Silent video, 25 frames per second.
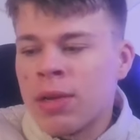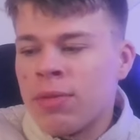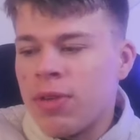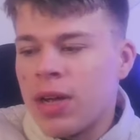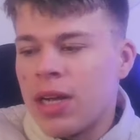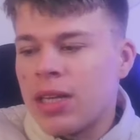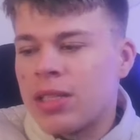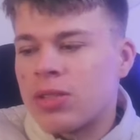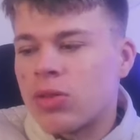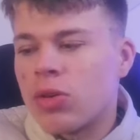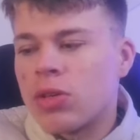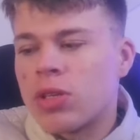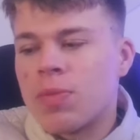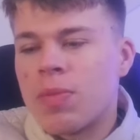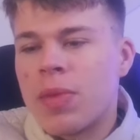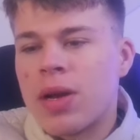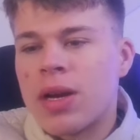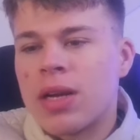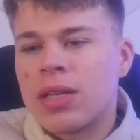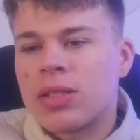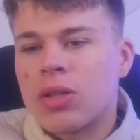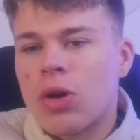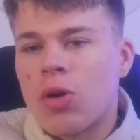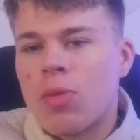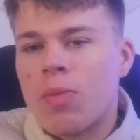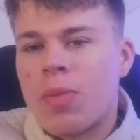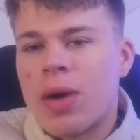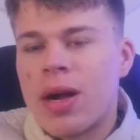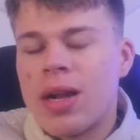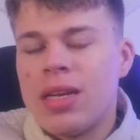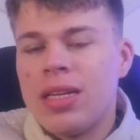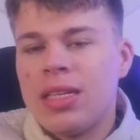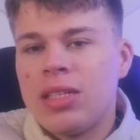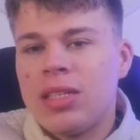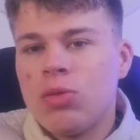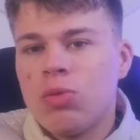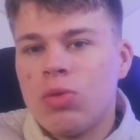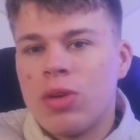Vielleicht sollte man das auch
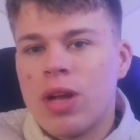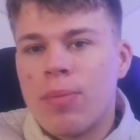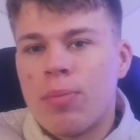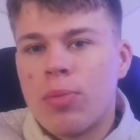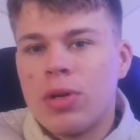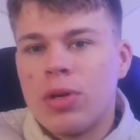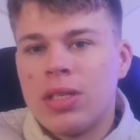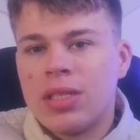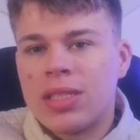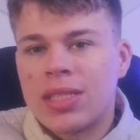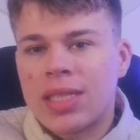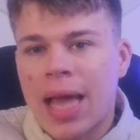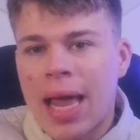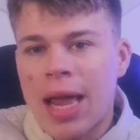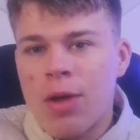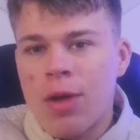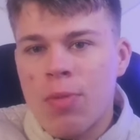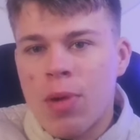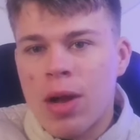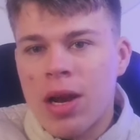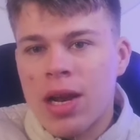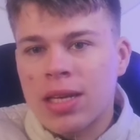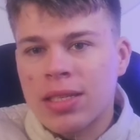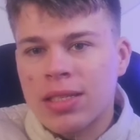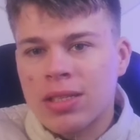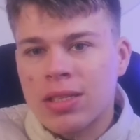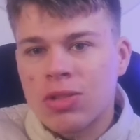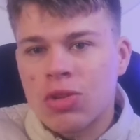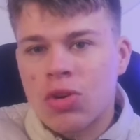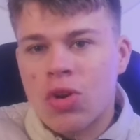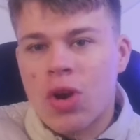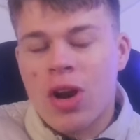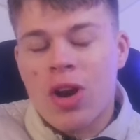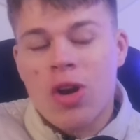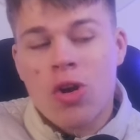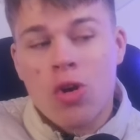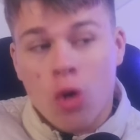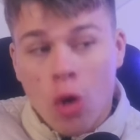mal nicht nur der Polizei überlassen,
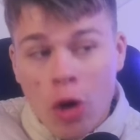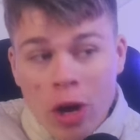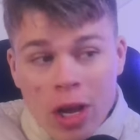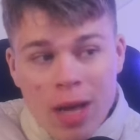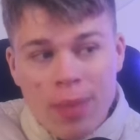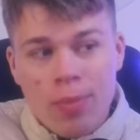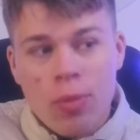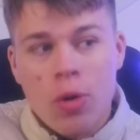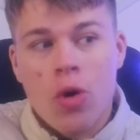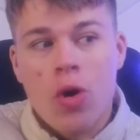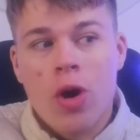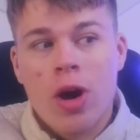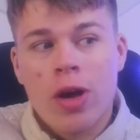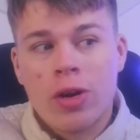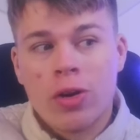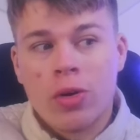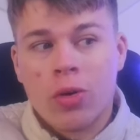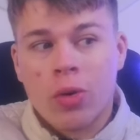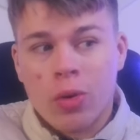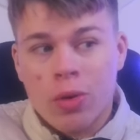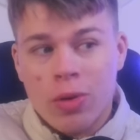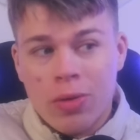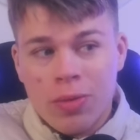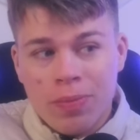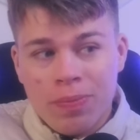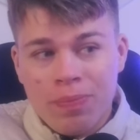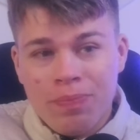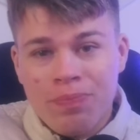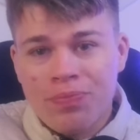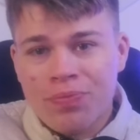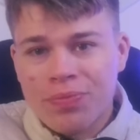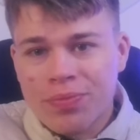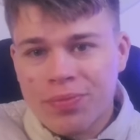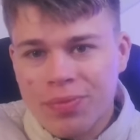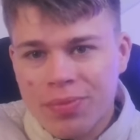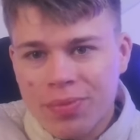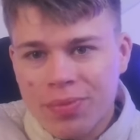sondern eine neue Behörde gründen